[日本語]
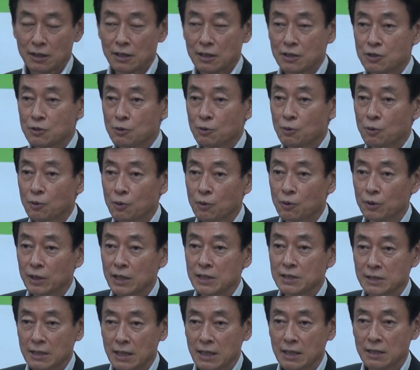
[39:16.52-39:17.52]
手法を
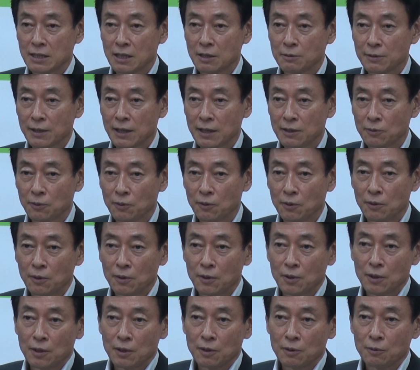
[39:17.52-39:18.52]
ですね政府系の
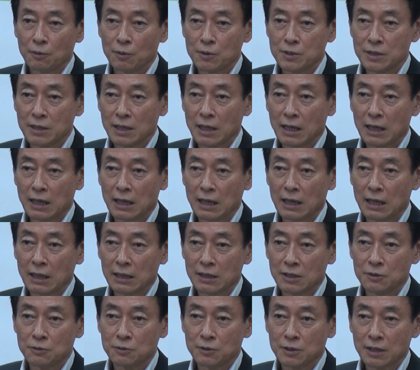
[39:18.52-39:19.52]
こうした
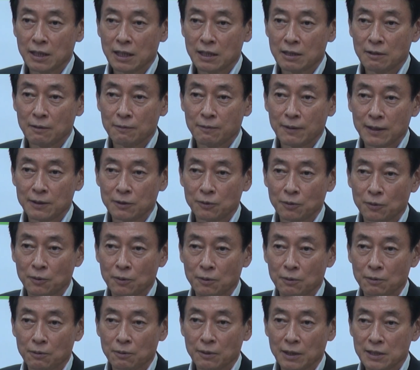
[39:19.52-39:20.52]
金融機関あるいはファンド
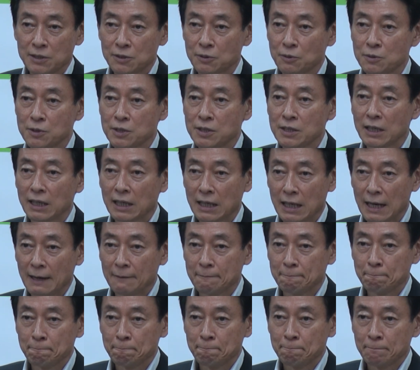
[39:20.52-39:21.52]
を活用しながら、
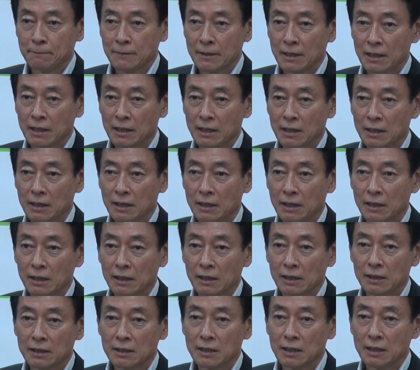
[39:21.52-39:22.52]

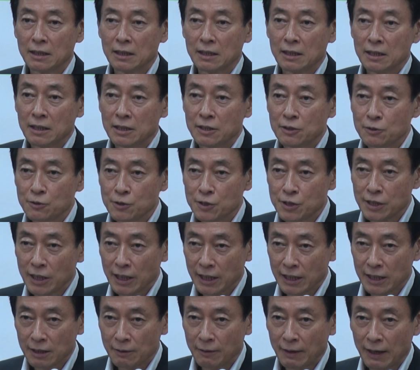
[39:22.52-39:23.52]
えー、融資
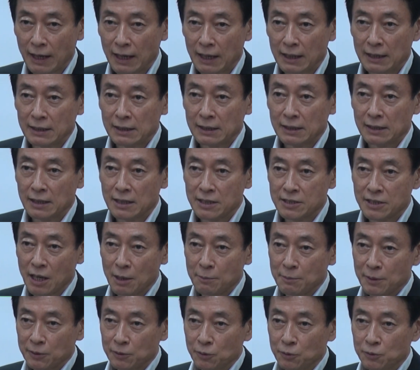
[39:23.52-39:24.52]
だけでは債
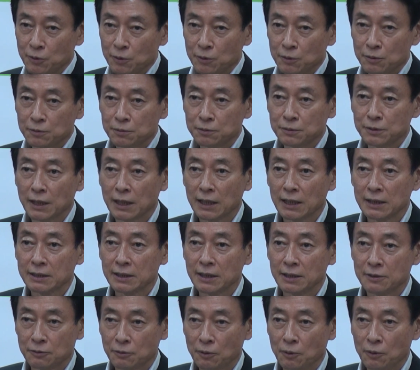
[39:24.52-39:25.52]
務がどんどん膨れ上がっ
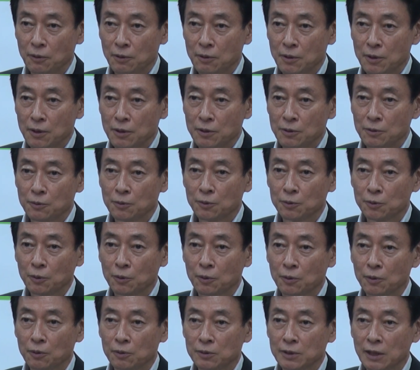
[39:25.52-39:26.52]
ていくというこ
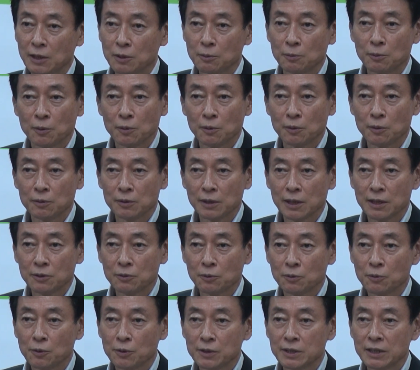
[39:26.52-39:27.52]
となども念
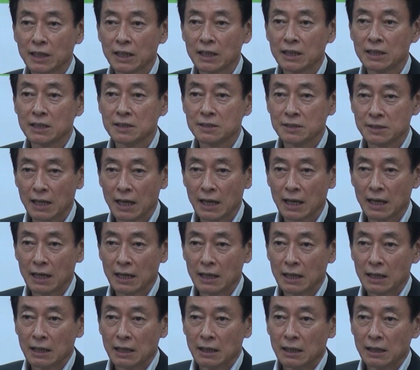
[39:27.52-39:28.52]
頭に置きながらですね、
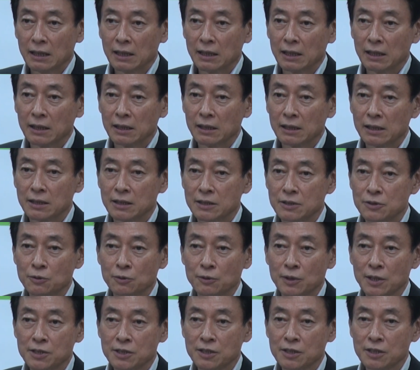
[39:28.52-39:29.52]
えー、必
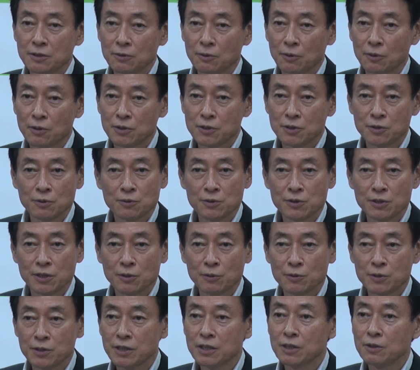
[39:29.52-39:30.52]
要な資金を資本性
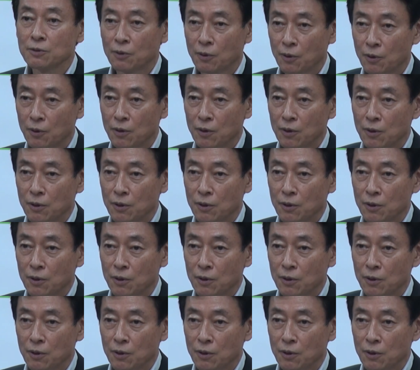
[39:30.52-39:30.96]
の資金を